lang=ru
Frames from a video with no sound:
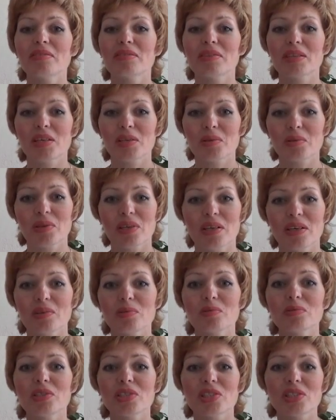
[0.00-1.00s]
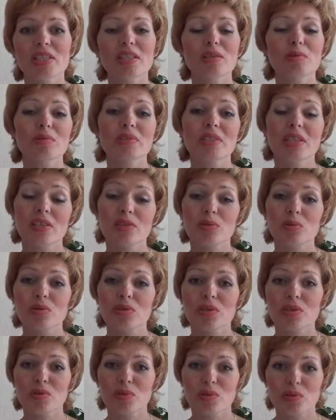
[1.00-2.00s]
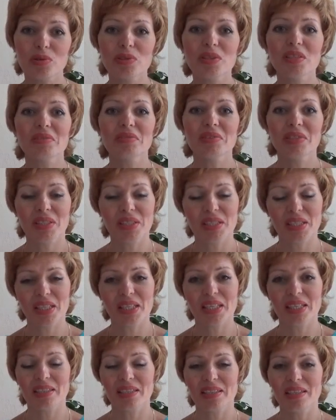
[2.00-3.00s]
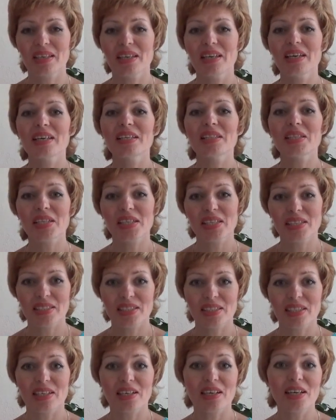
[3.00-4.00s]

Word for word: второе – удержать людей, которые уходят в интернет, Третье.